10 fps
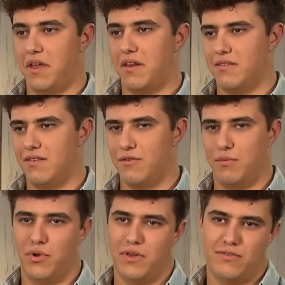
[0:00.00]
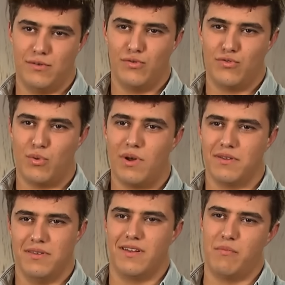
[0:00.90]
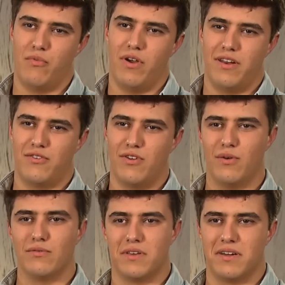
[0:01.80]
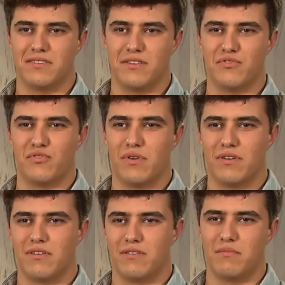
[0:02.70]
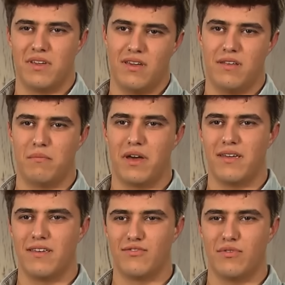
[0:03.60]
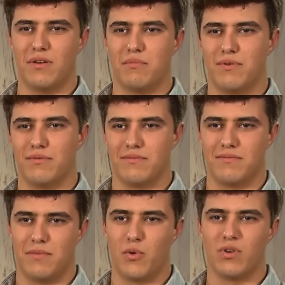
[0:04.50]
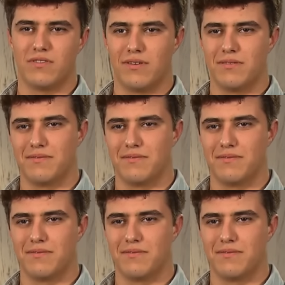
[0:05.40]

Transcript: me reitero, porque soy un truán y a las mujeres no les gusta que sea un truán. Me quieren para ellas solas, pero me cuesta.